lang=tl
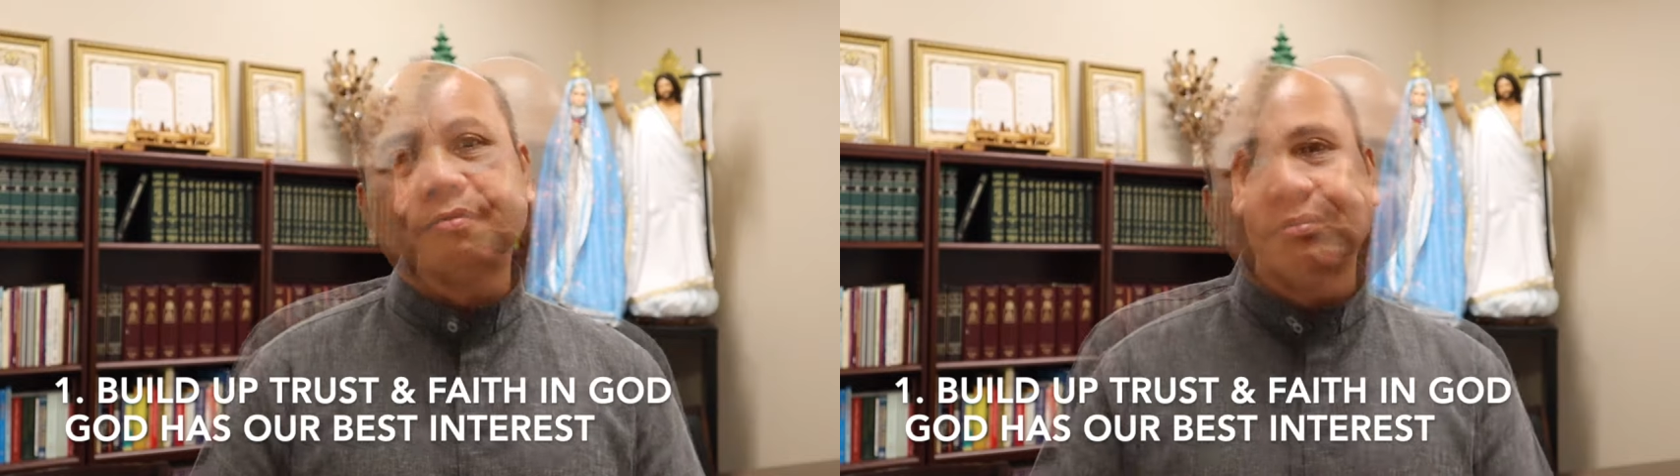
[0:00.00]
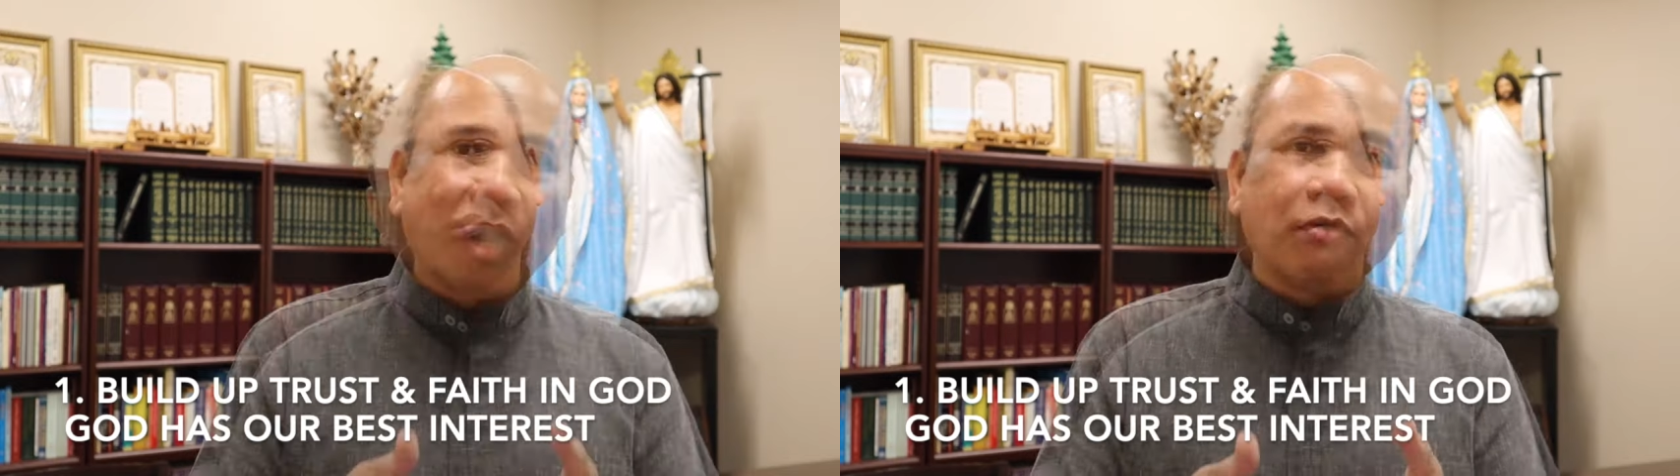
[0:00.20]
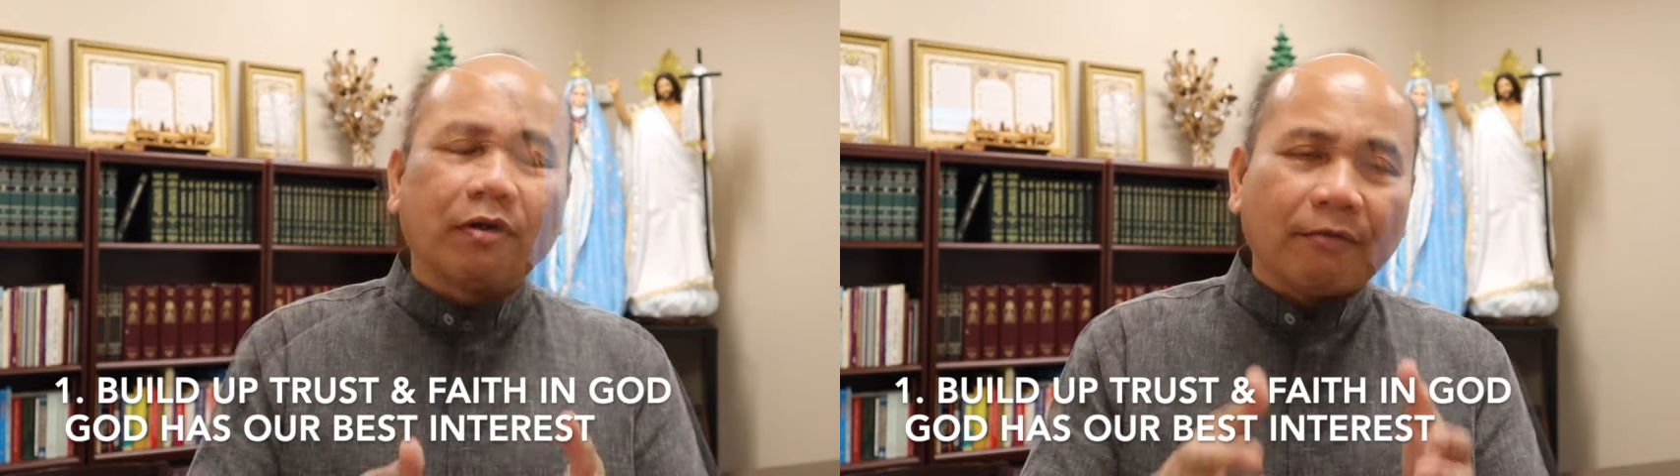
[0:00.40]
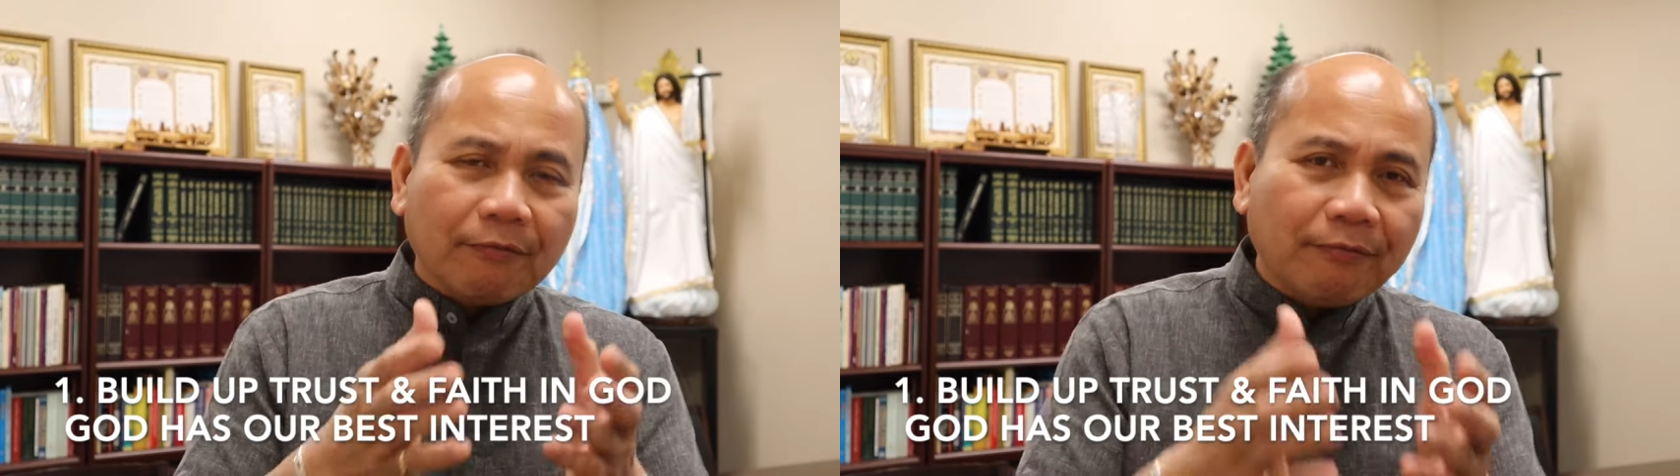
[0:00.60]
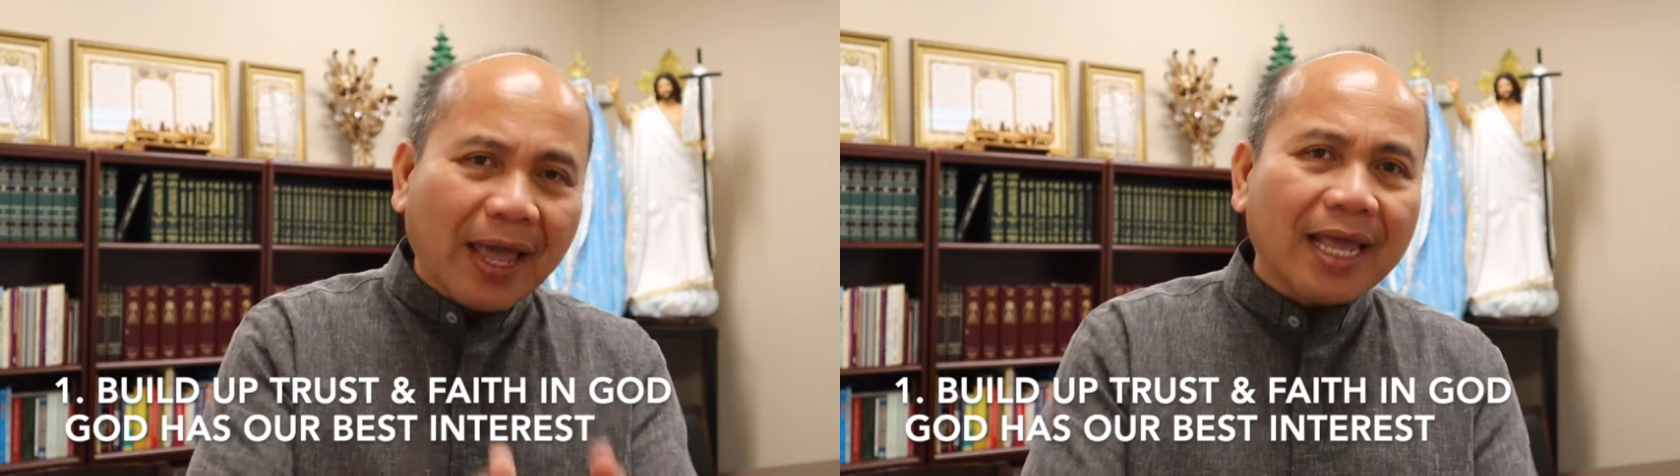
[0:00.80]
our
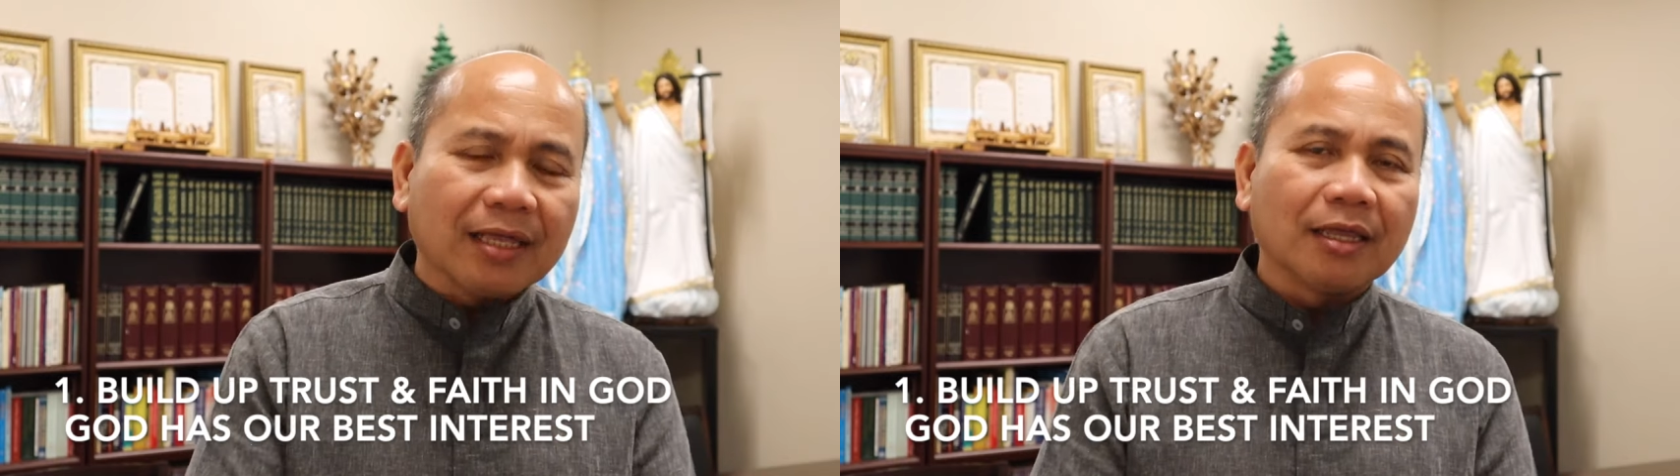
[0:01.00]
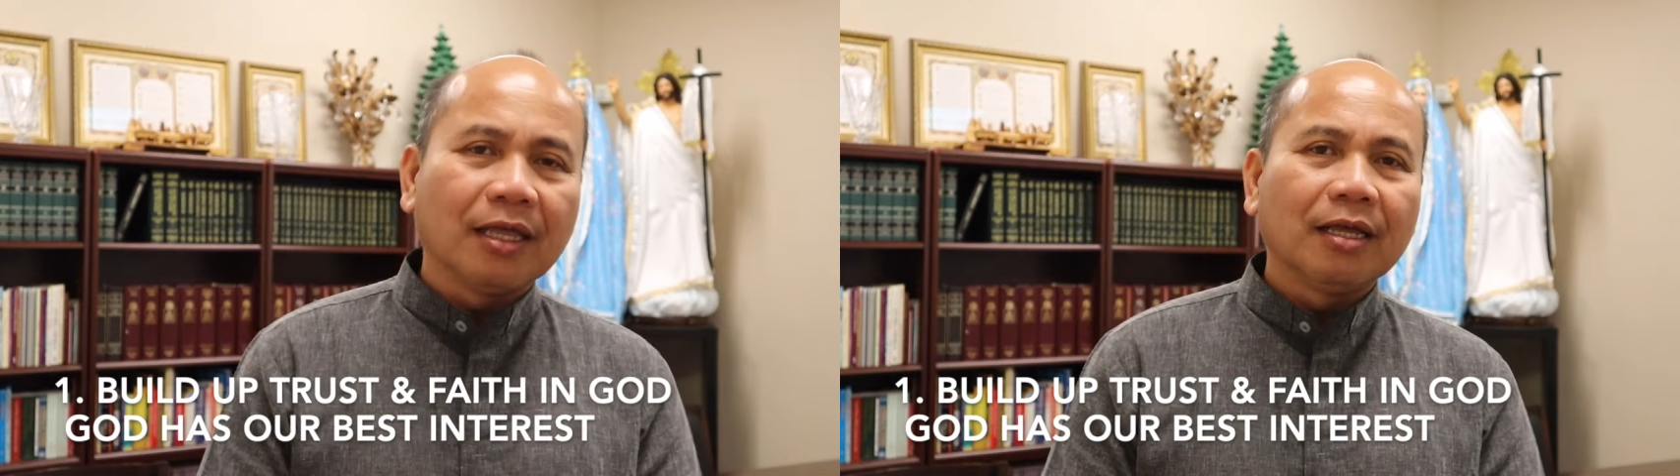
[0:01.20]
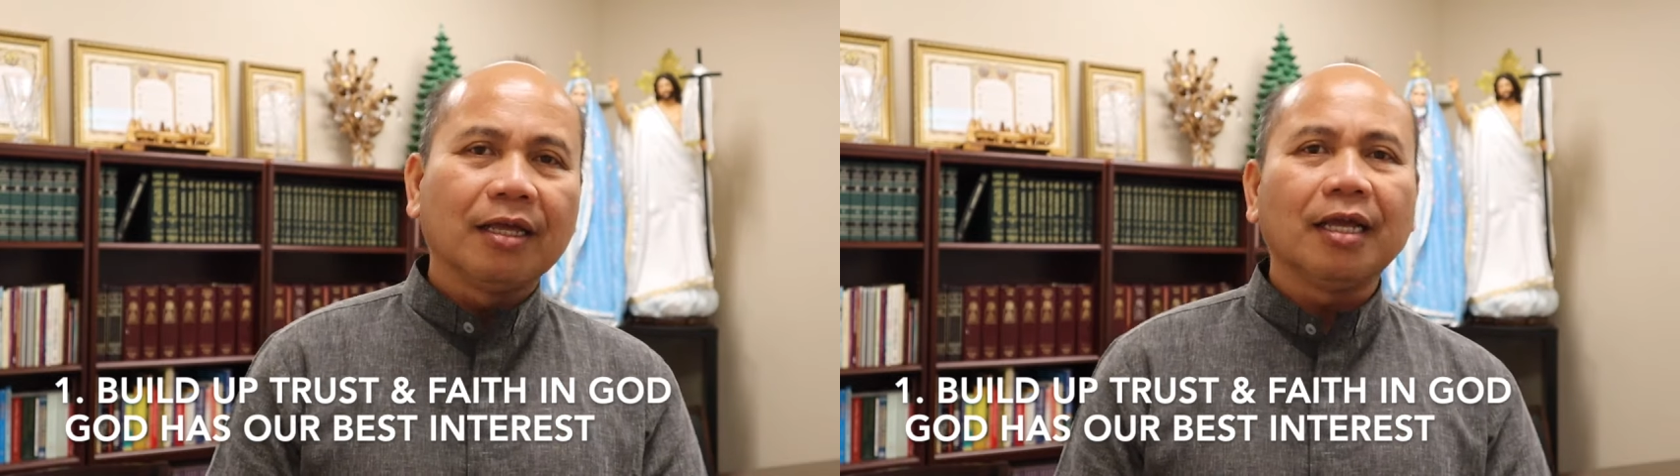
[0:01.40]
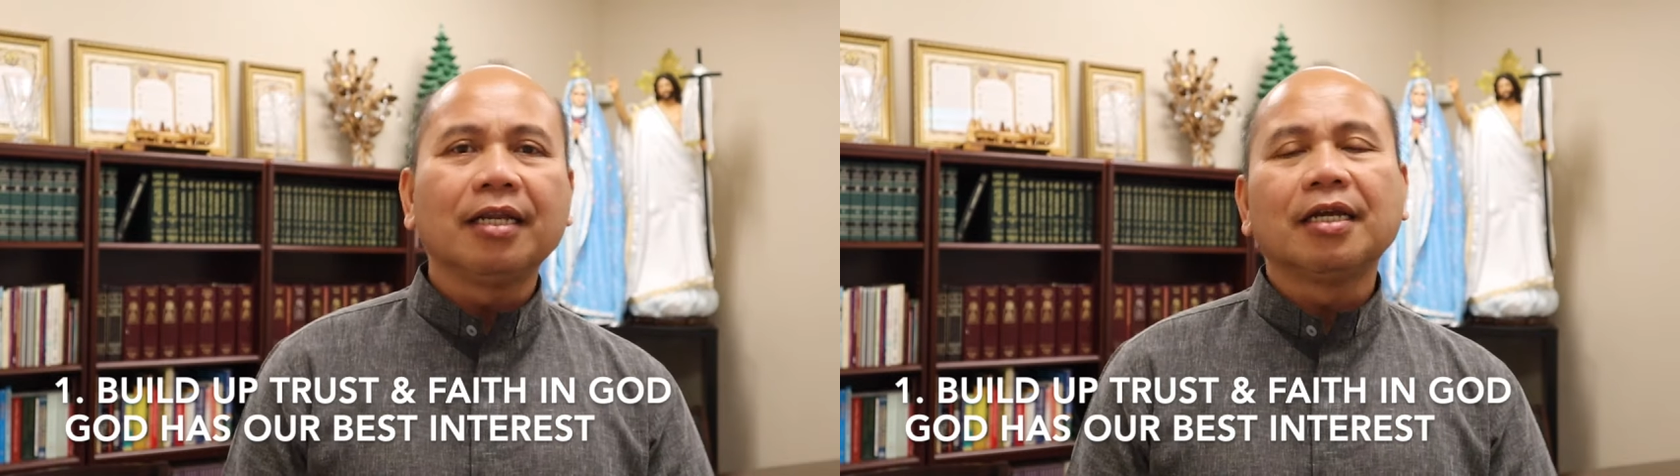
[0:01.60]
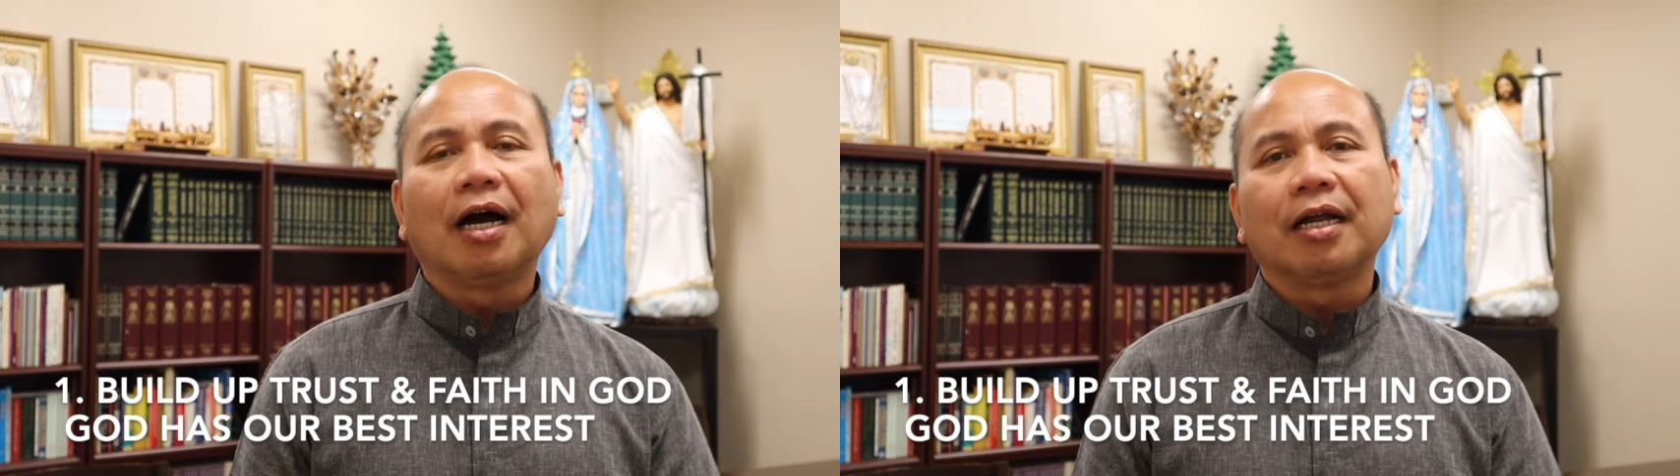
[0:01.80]
faith
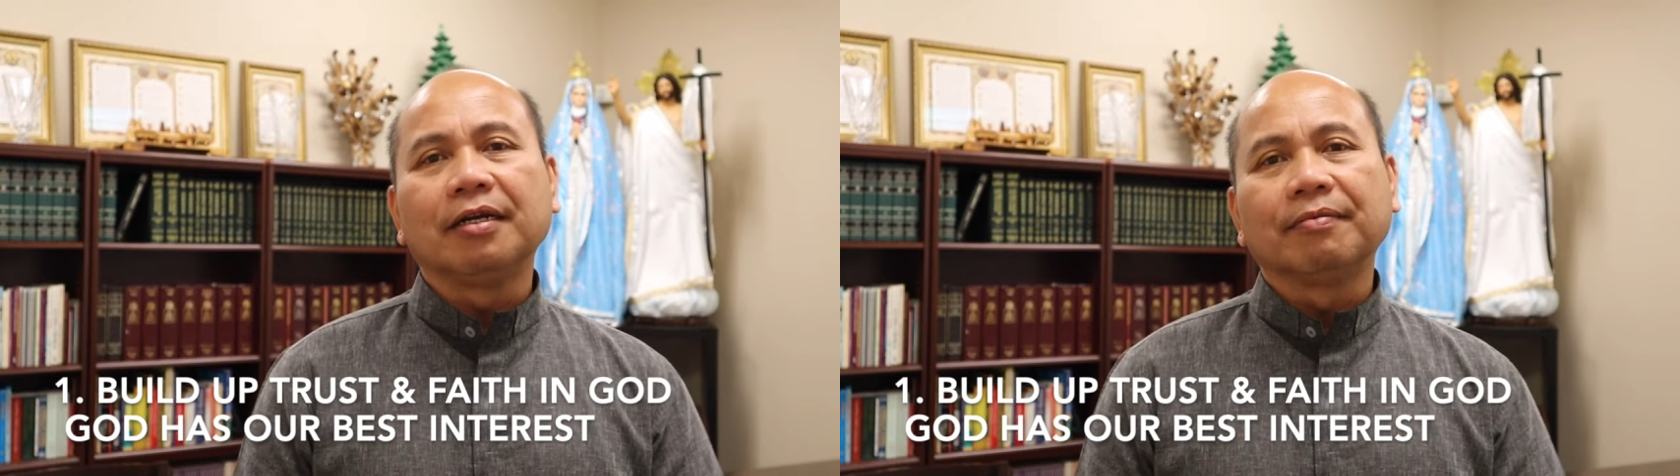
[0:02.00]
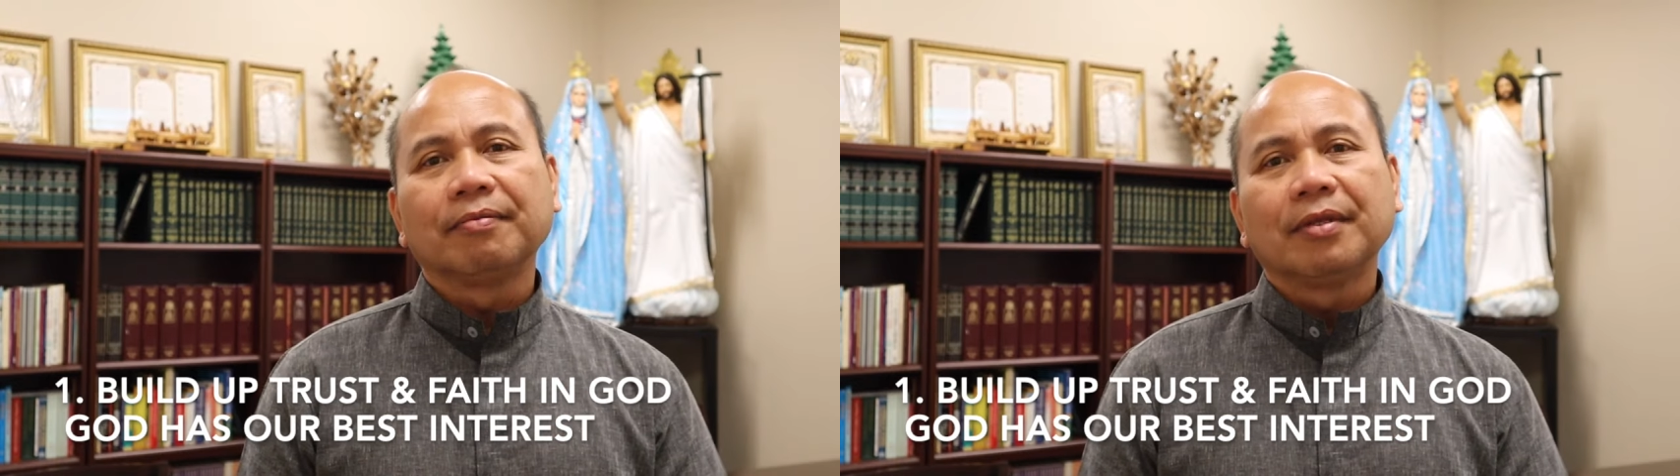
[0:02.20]
in God.